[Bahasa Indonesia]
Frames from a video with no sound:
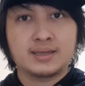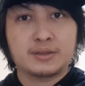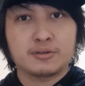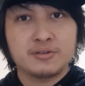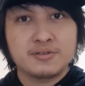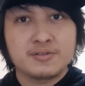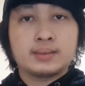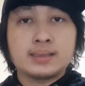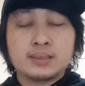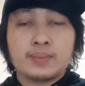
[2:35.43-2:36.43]
gitu.
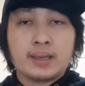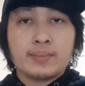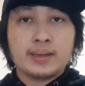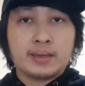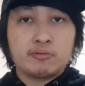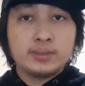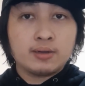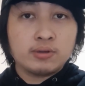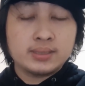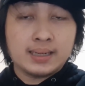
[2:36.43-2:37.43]
Dan sebagaimana yang
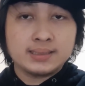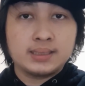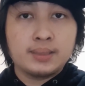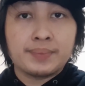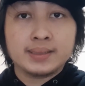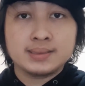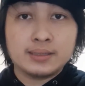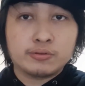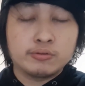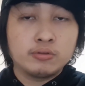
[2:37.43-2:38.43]
udah gue jelasin di part
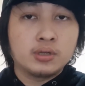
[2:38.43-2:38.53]
1,